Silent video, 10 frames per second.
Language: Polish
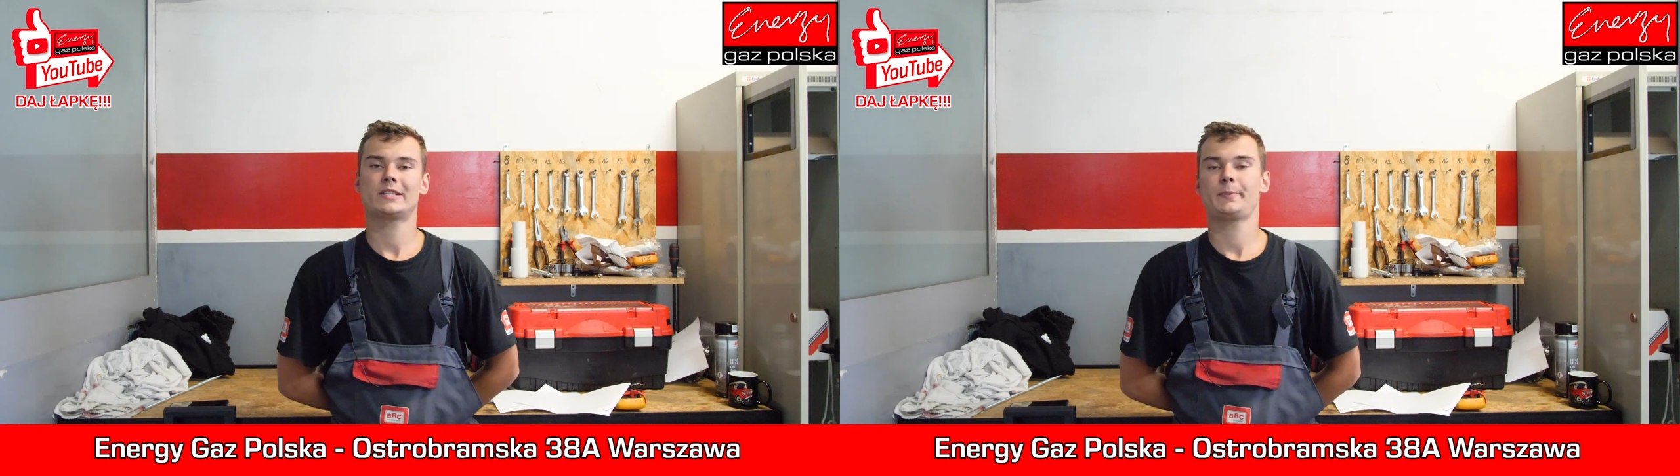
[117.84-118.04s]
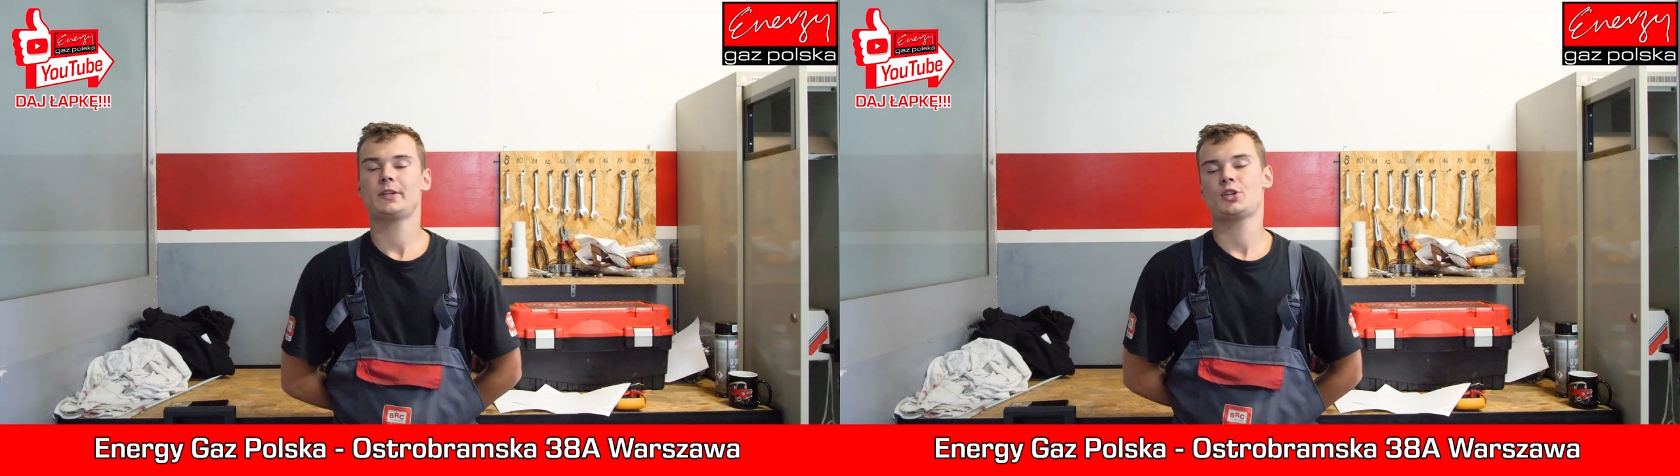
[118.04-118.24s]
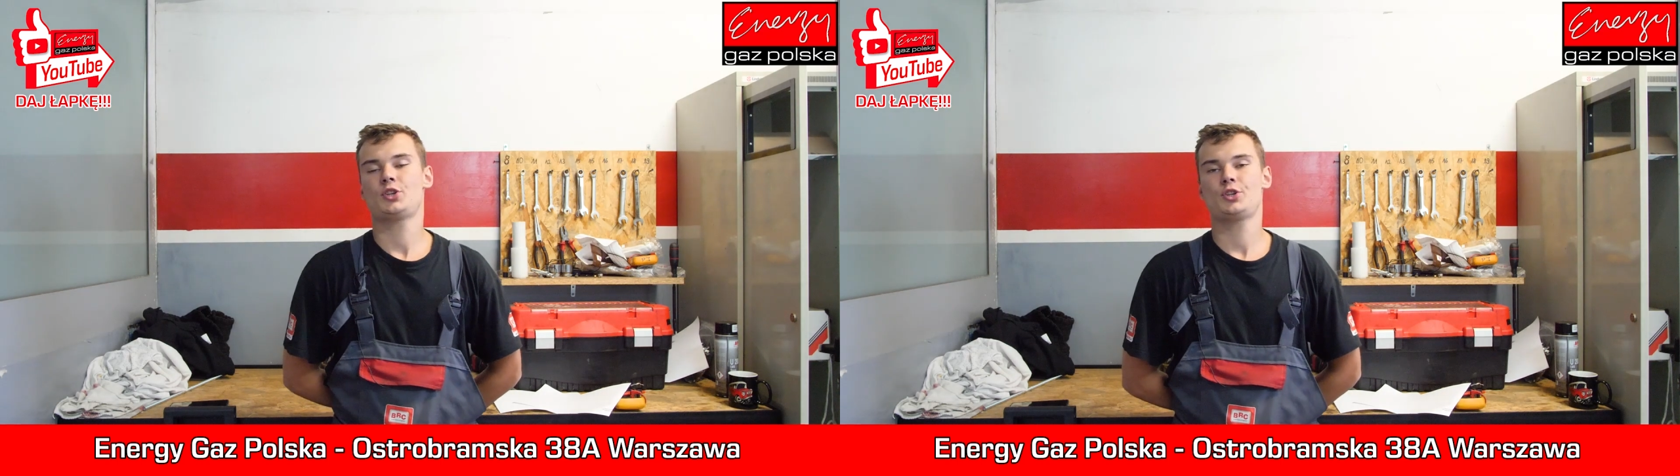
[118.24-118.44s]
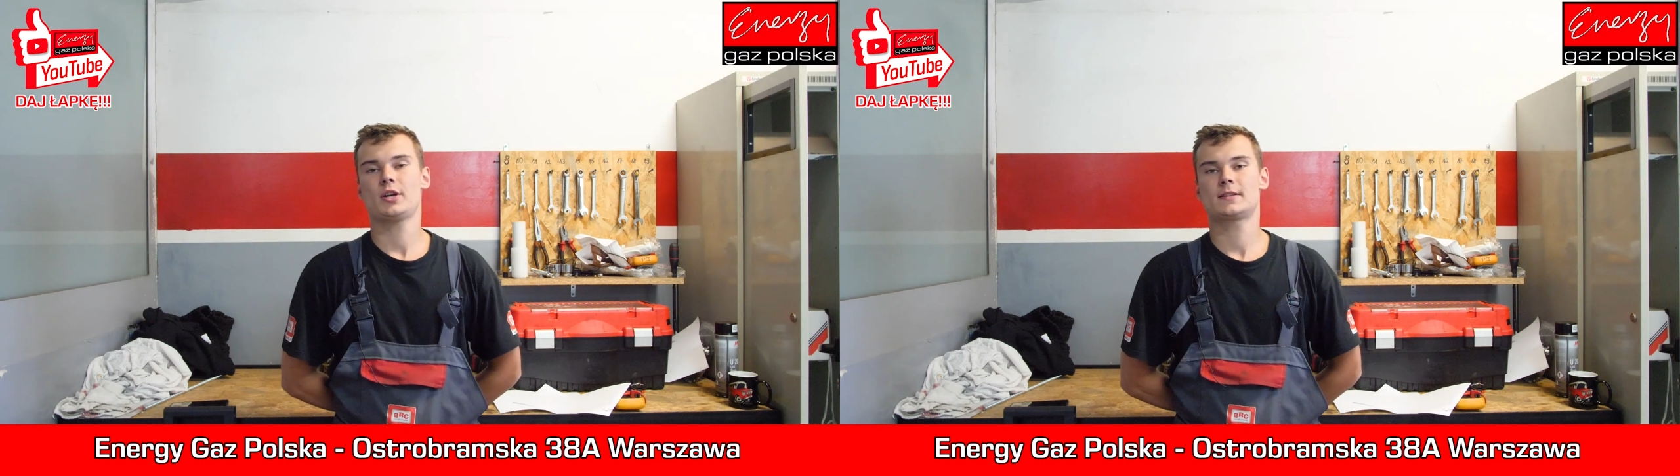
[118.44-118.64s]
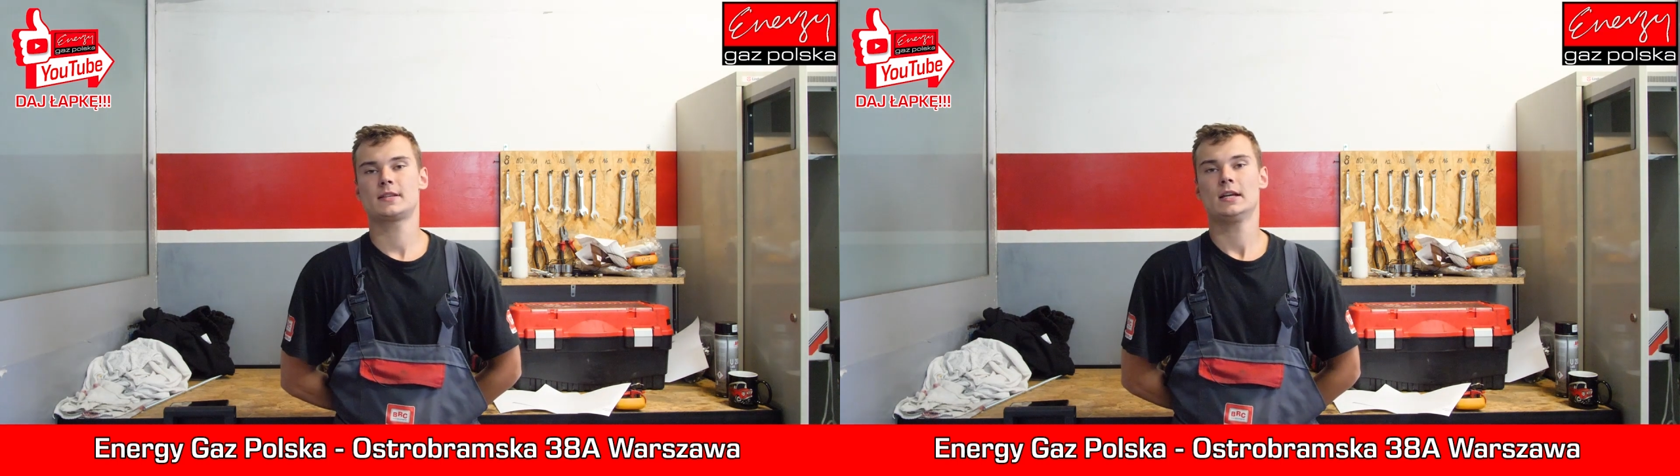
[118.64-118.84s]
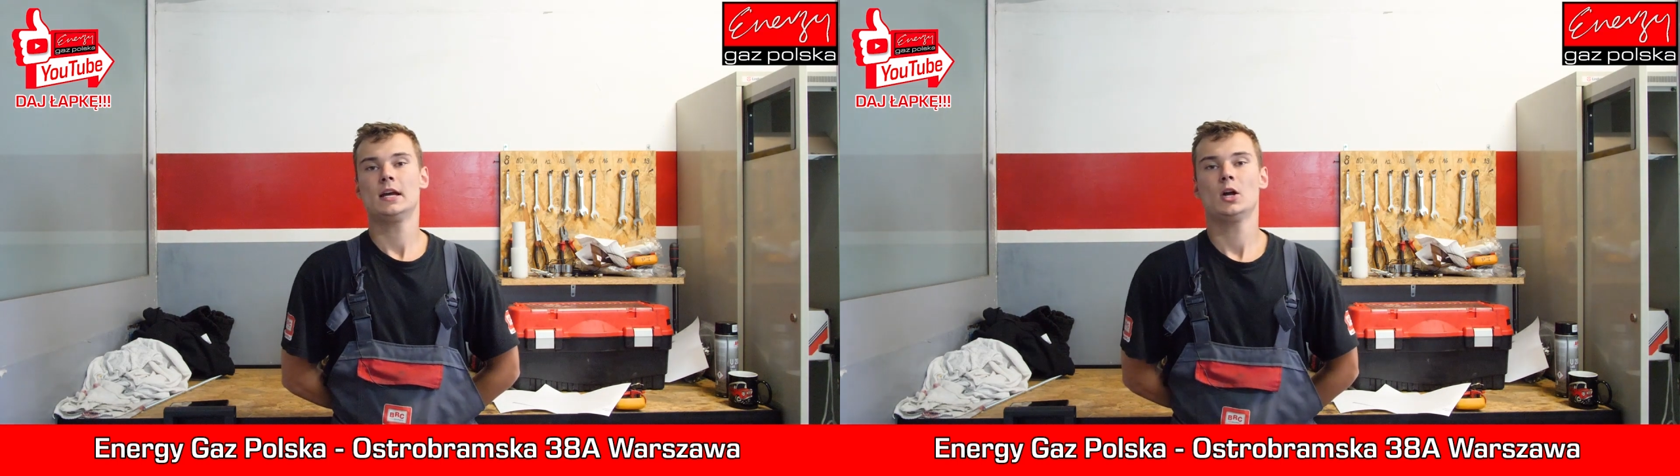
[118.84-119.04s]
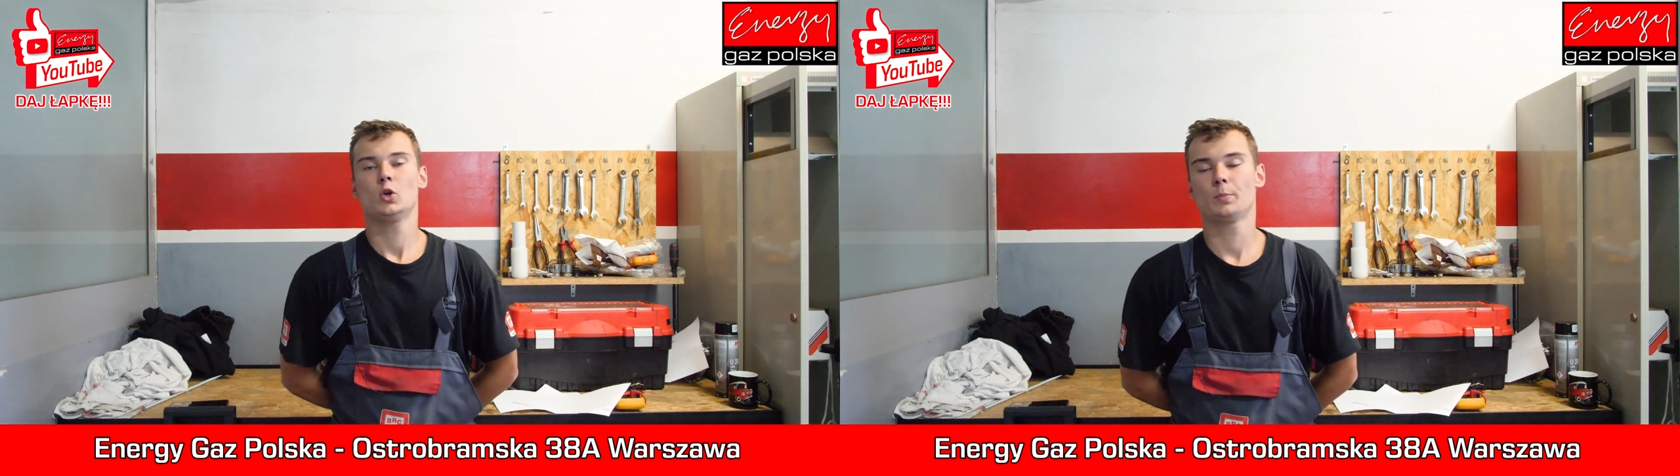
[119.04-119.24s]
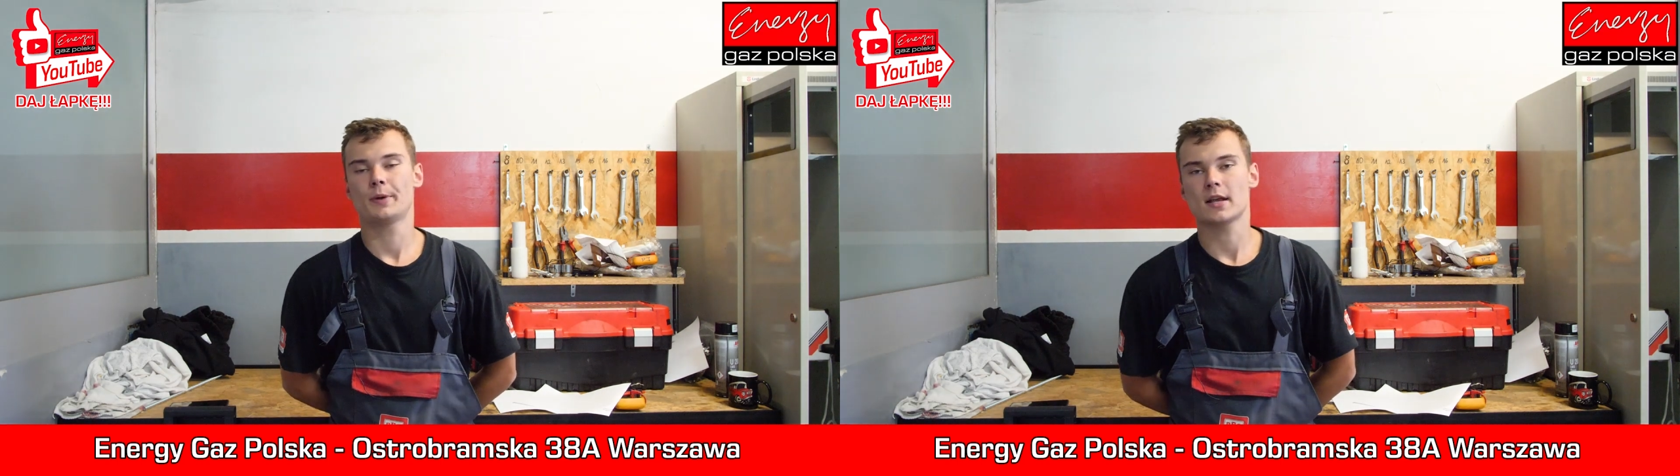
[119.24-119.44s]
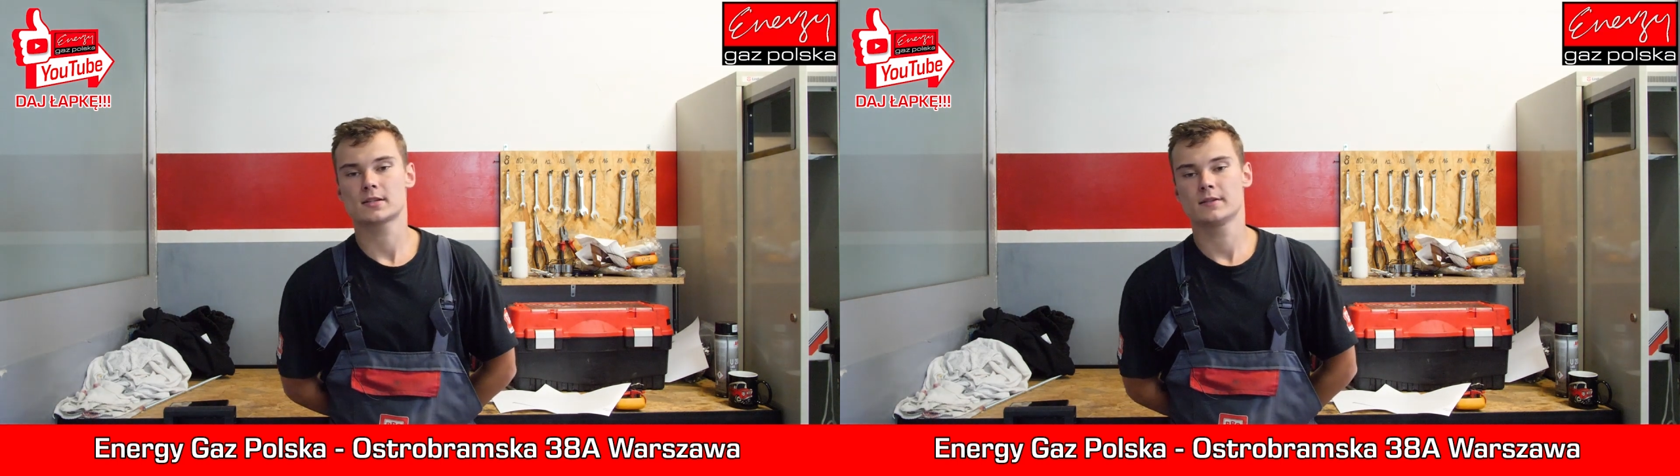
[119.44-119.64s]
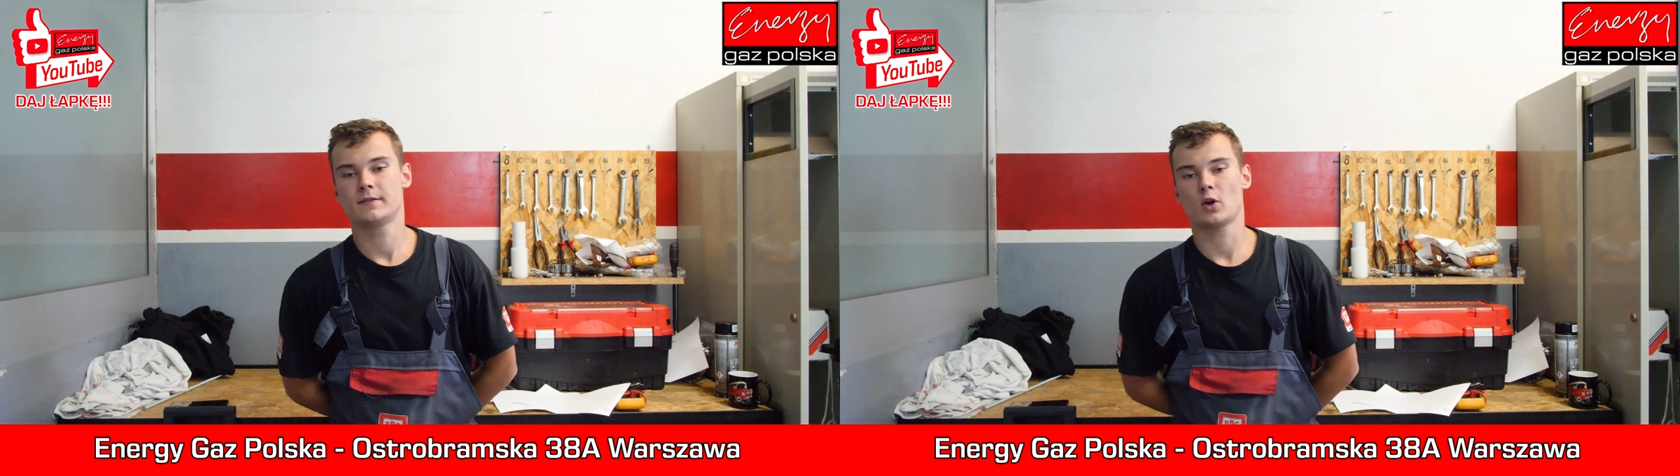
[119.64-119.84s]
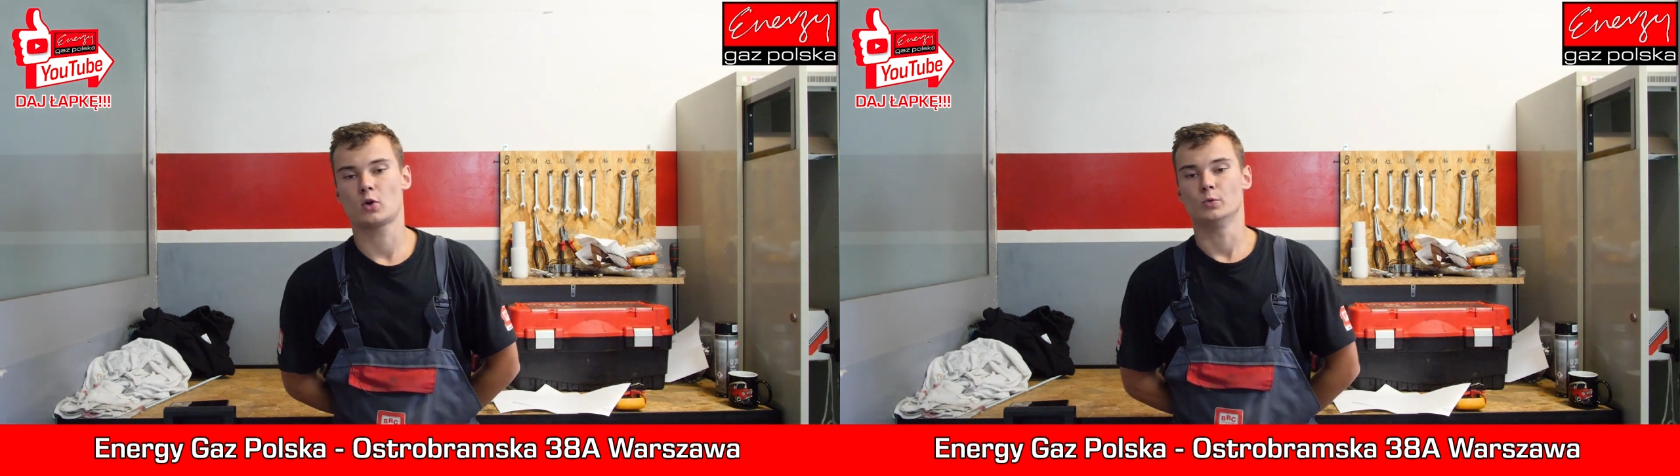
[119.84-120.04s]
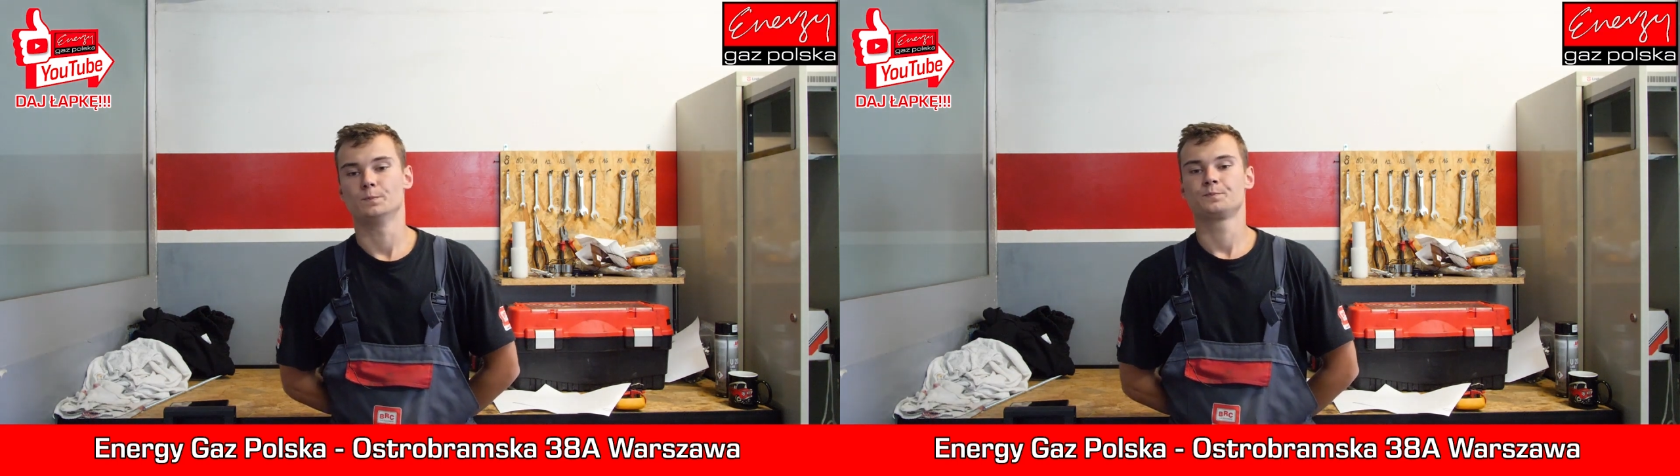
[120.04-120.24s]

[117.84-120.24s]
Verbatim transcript: je co 15 tysięcy lub raz w roku.